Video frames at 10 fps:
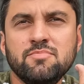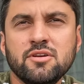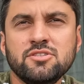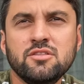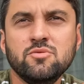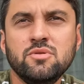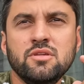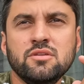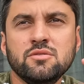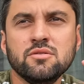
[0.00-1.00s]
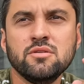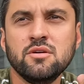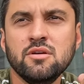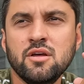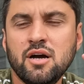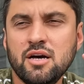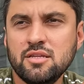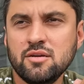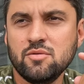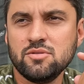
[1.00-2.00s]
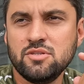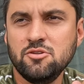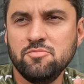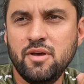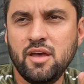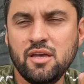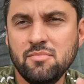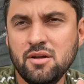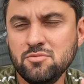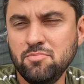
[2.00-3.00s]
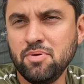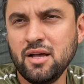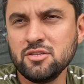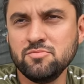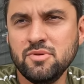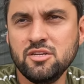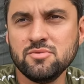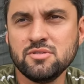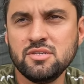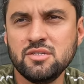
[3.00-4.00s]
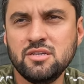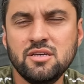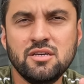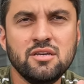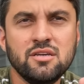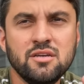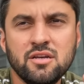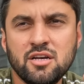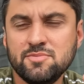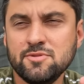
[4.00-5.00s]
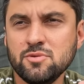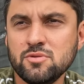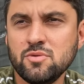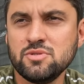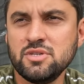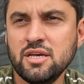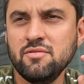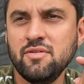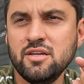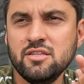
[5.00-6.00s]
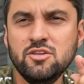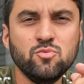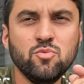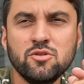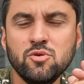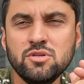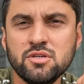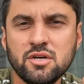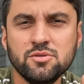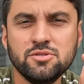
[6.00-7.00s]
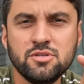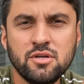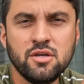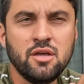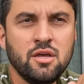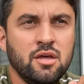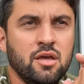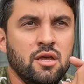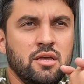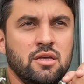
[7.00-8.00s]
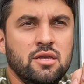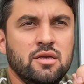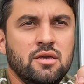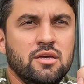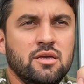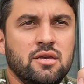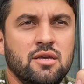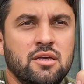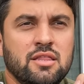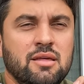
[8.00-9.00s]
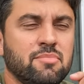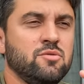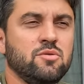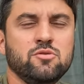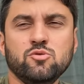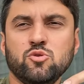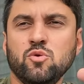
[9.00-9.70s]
pra gente no início, até conseguir o PR. Mas o prazo mesmo, assim, que as pessoas conseguem varia de um a dois anos. E lembrando, eu não sou